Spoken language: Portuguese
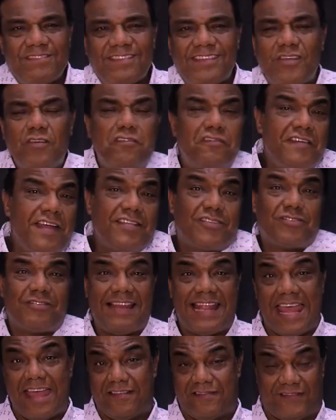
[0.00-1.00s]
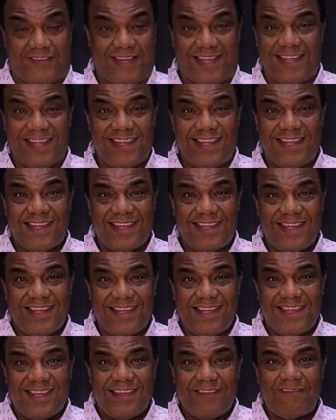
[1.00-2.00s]
que o vento leva.
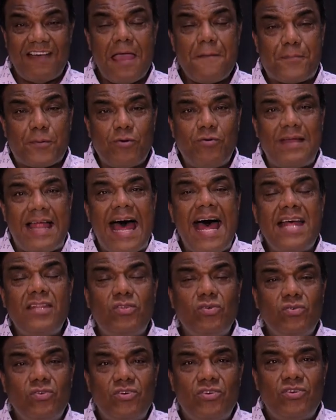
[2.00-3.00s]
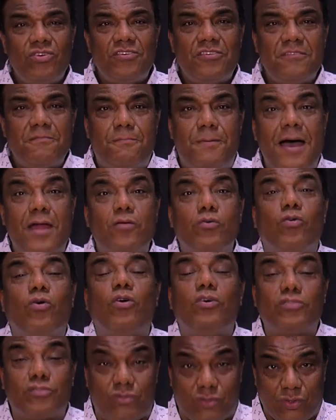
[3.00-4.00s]
Vai para um lado, para o
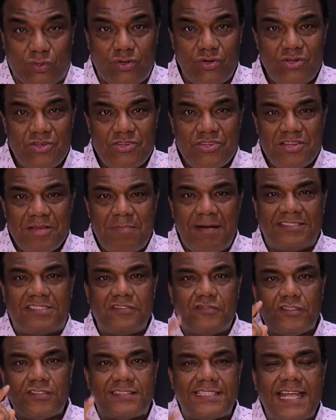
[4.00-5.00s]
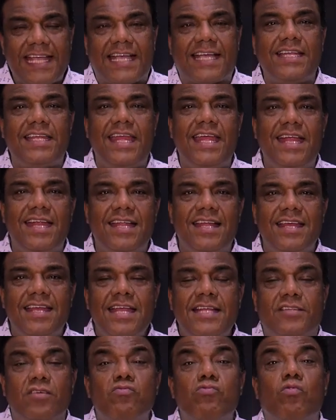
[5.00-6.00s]
outro. Mas se você crê,
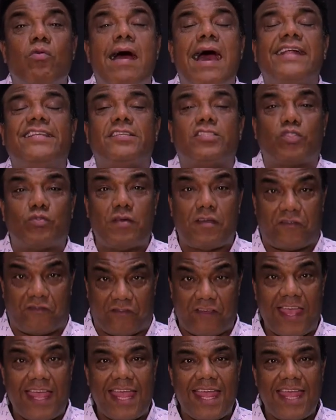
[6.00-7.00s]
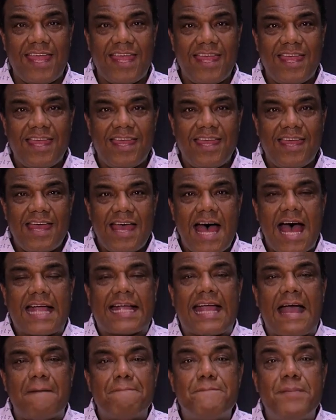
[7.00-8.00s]
então guarde a sua fé.
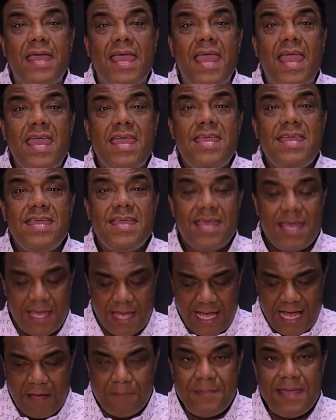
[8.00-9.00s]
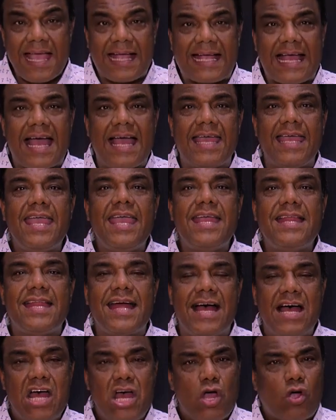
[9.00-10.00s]
Acabei a minha
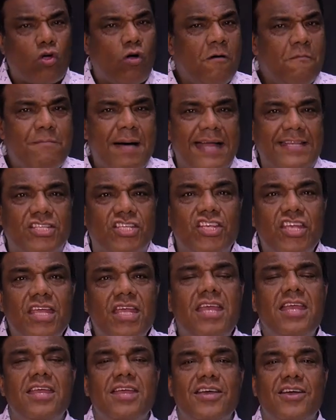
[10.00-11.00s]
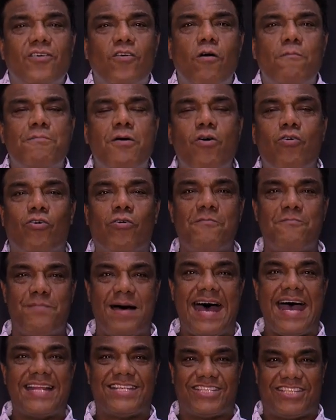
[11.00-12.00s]
carreira, combati o bom
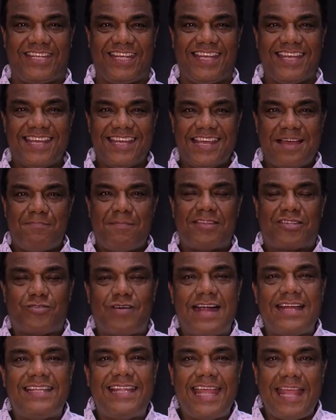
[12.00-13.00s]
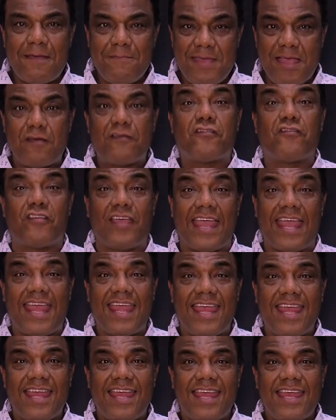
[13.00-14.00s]
combate, mas guardei a minha fé.
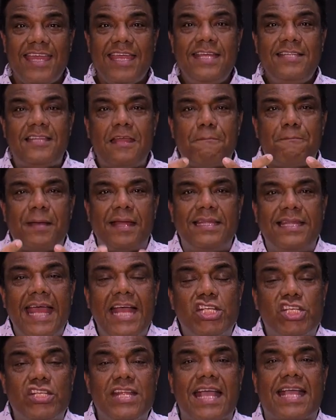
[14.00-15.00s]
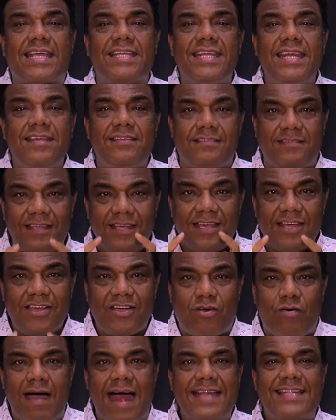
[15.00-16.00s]
Independente da crise,
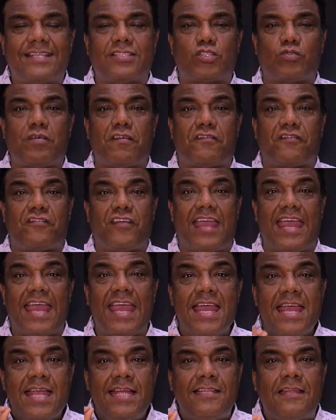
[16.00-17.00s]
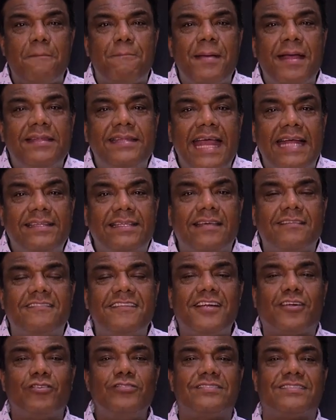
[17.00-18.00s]
guarde a sua fé. Independente da
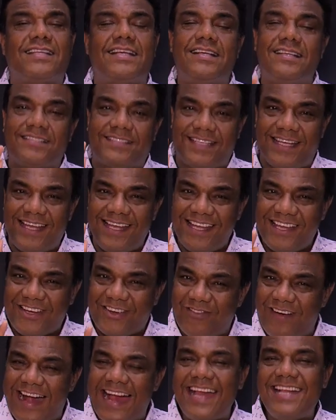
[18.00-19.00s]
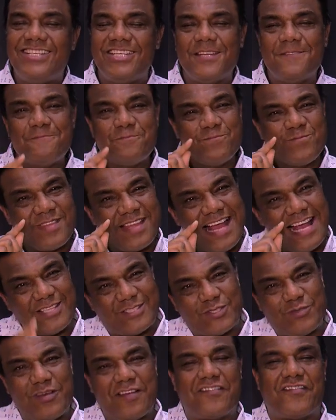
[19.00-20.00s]
circunstância, guarde a
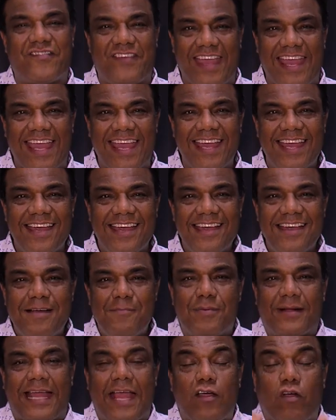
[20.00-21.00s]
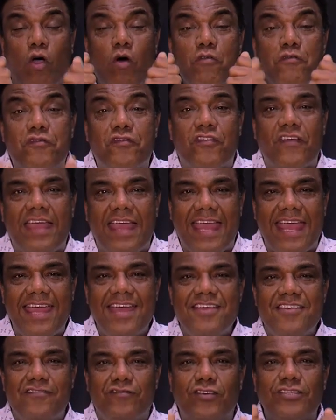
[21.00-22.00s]
sua fé. Porque com fé
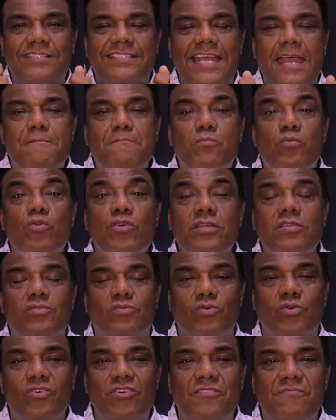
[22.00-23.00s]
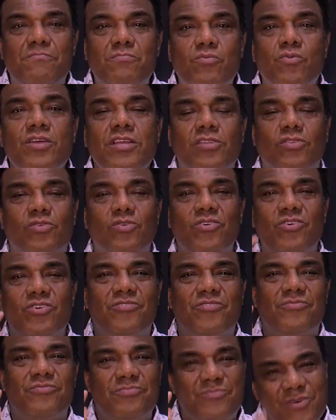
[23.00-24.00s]
você é muito, muito,
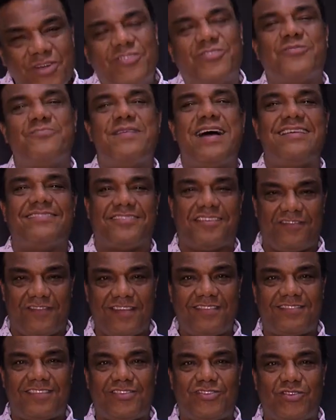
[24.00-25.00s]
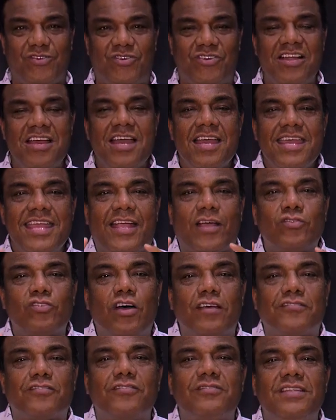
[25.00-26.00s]
muito mais que vencedor. E que o
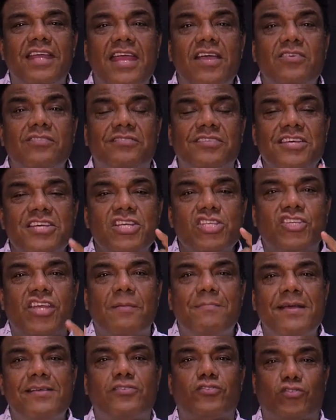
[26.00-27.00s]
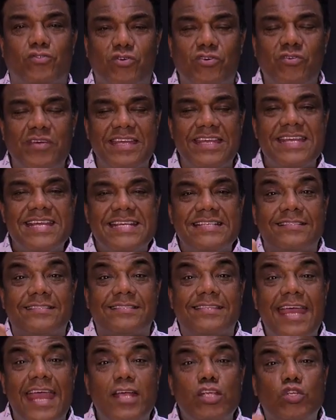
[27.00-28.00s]
nosso Deus te abençoe.
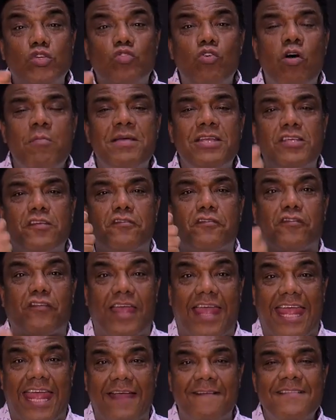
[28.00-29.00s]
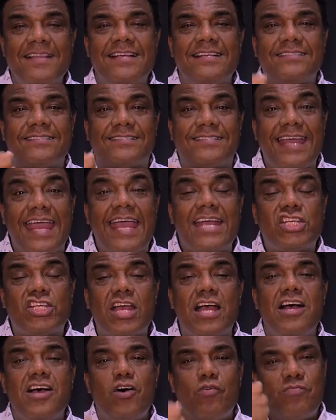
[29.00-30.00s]
Seja um homem de fé,
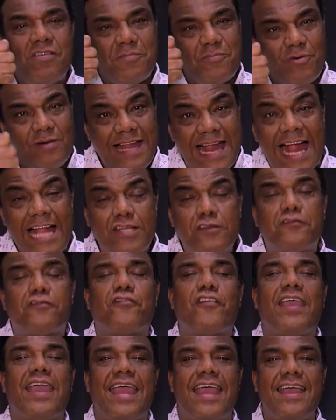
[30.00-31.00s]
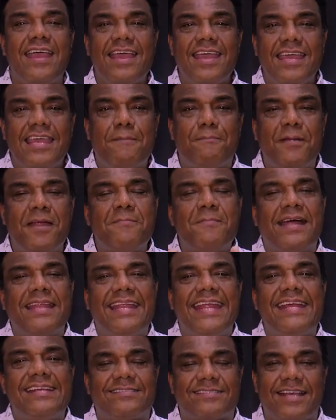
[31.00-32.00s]
seja uma mulher de fé e
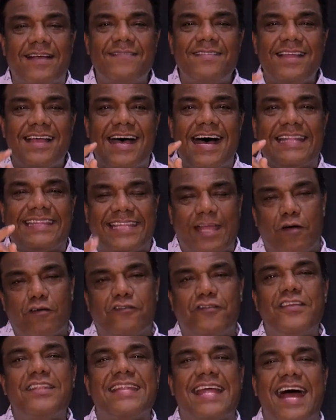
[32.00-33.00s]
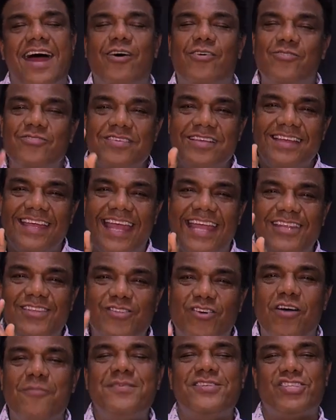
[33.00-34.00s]
permaneça até o final. Em
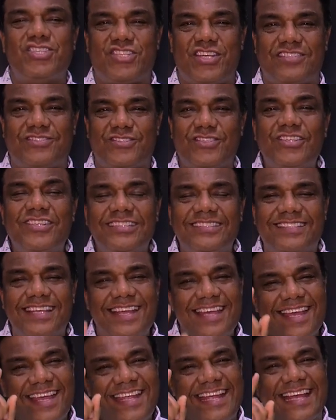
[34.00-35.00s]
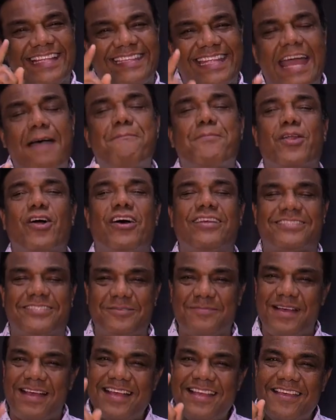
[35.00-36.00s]
nome de Jesus e até a
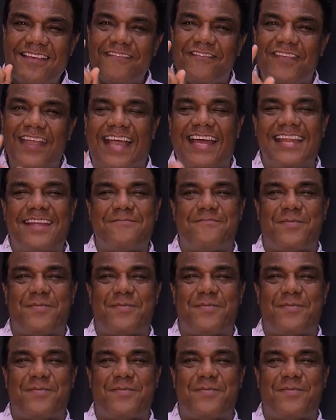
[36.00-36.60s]
próxima. Fica na